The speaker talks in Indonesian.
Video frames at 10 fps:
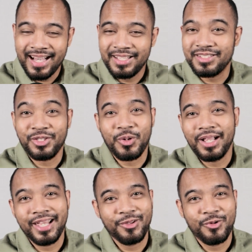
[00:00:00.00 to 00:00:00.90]
ada satu
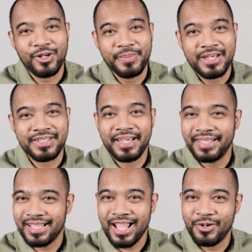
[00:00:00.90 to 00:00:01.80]
hal yang luar biasa yang
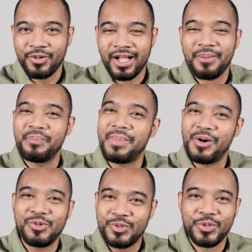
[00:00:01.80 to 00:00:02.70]
kita lakukan
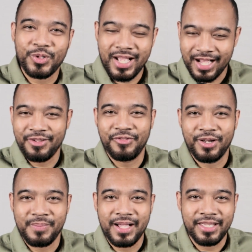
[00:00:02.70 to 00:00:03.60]
mau nurut akan
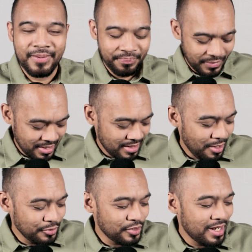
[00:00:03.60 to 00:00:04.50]
firman-Nya.
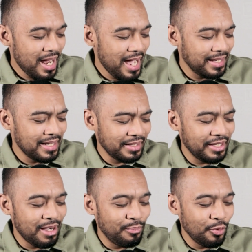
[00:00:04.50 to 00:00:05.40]
Lalu saudara ayat yang
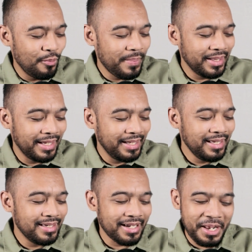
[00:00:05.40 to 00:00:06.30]
ke-34
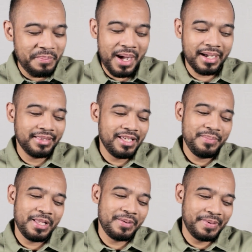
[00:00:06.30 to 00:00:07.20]
ini keren banget. Dia
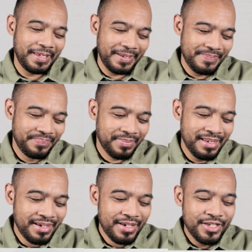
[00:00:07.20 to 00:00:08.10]
bilang begini.
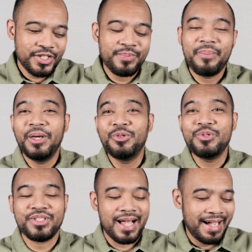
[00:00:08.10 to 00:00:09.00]
Sebab itu
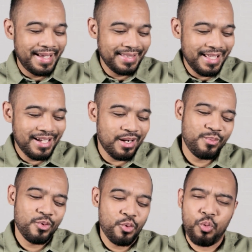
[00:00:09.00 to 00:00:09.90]
janganlah
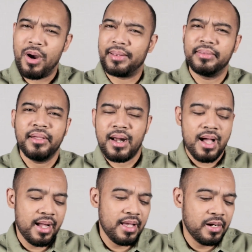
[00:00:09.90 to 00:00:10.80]
kamu khawatir
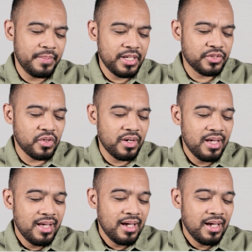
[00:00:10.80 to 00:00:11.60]
akan hari besok